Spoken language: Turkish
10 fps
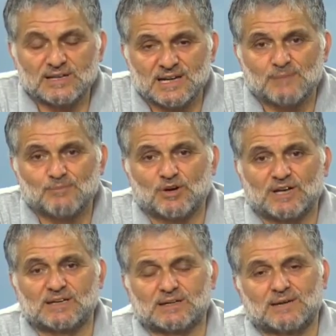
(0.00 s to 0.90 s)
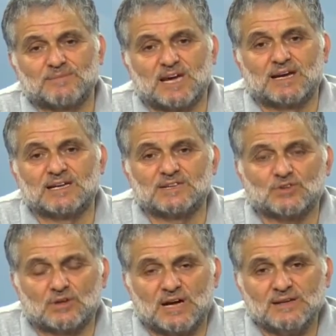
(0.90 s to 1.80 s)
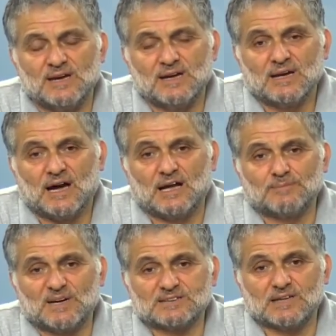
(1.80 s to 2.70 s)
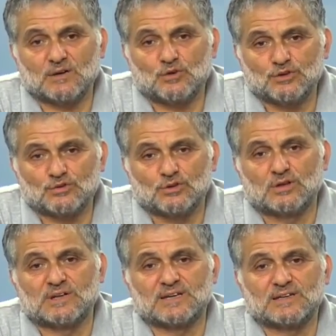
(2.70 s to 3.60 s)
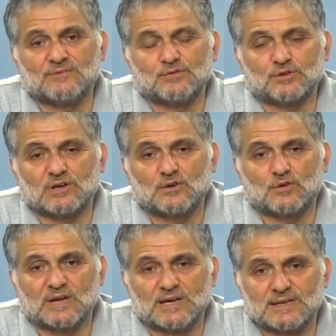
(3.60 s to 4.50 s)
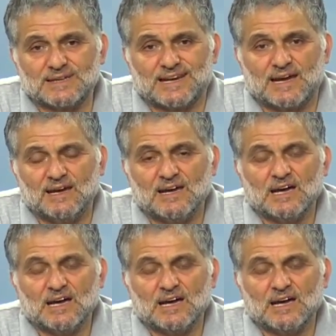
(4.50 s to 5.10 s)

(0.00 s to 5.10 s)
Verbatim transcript: Yine burada tabii ilginç olan Alpaslan Kuytul olayında Furkan olayı yine